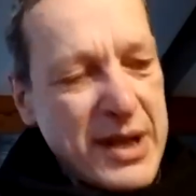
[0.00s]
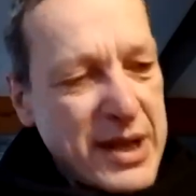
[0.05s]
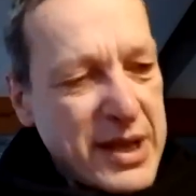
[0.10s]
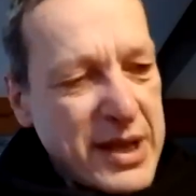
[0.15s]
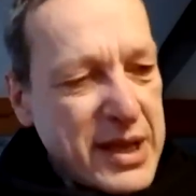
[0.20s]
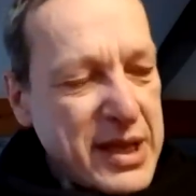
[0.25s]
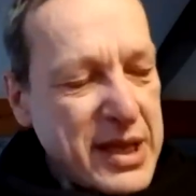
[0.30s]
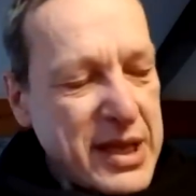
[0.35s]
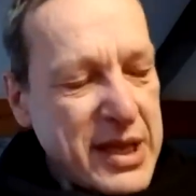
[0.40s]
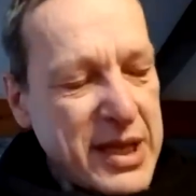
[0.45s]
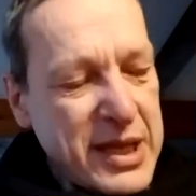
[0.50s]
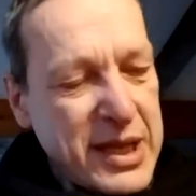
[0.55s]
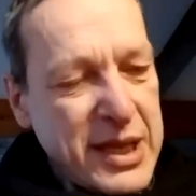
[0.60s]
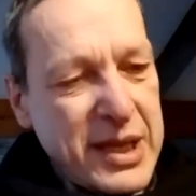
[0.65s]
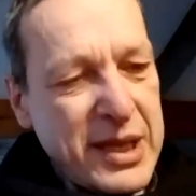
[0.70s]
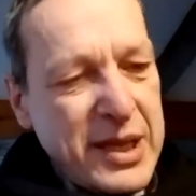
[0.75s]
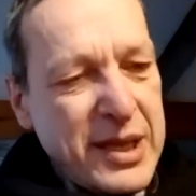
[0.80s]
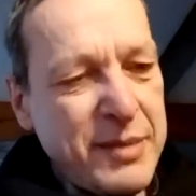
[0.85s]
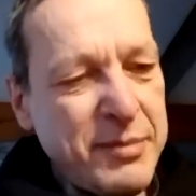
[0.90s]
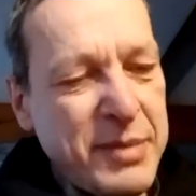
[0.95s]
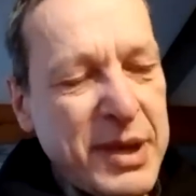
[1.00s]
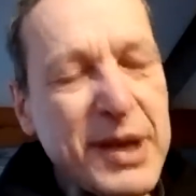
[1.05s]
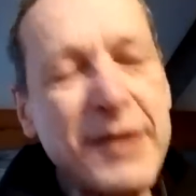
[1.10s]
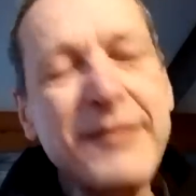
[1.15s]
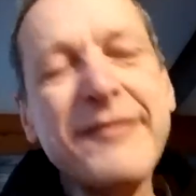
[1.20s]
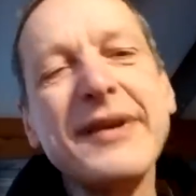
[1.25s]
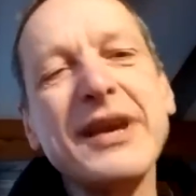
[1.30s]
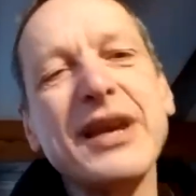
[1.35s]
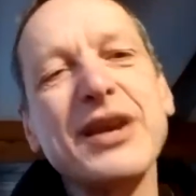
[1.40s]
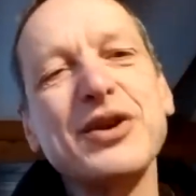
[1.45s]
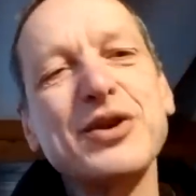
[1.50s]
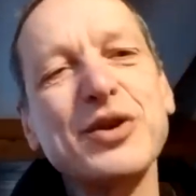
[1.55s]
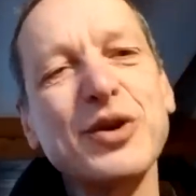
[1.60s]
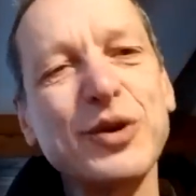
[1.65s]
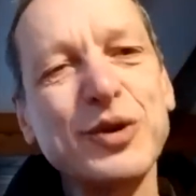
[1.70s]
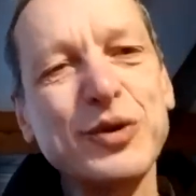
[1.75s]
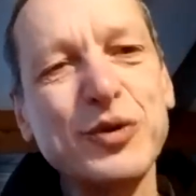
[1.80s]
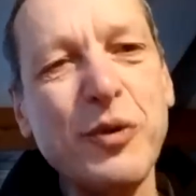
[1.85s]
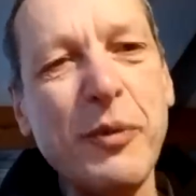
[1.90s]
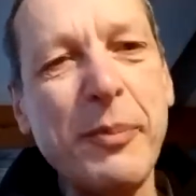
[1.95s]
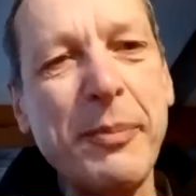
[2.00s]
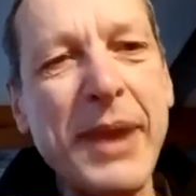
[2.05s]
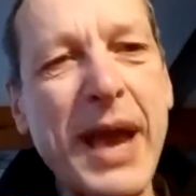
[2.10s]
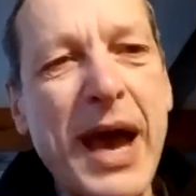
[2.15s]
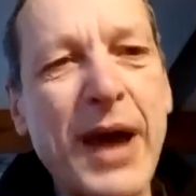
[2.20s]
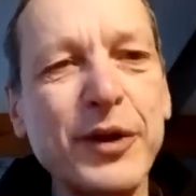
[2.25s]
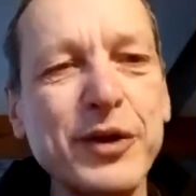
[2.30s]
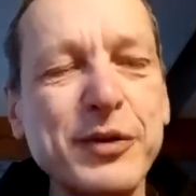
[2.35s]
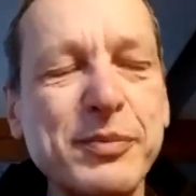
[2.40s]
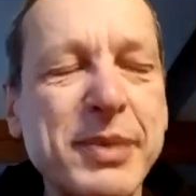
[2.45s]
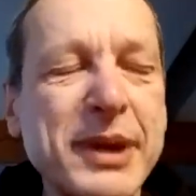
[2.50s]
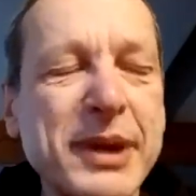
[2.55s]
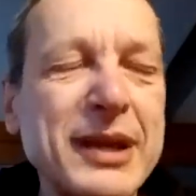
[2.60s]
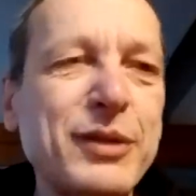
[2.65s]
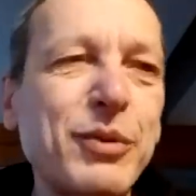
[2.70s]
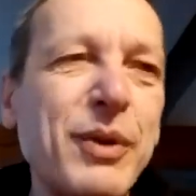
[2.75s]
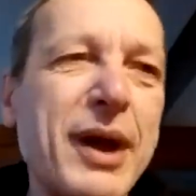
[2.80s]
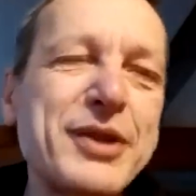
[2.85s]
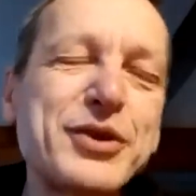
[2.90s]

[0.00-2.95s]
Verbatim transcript: eh, beneficio sul piano spirituale.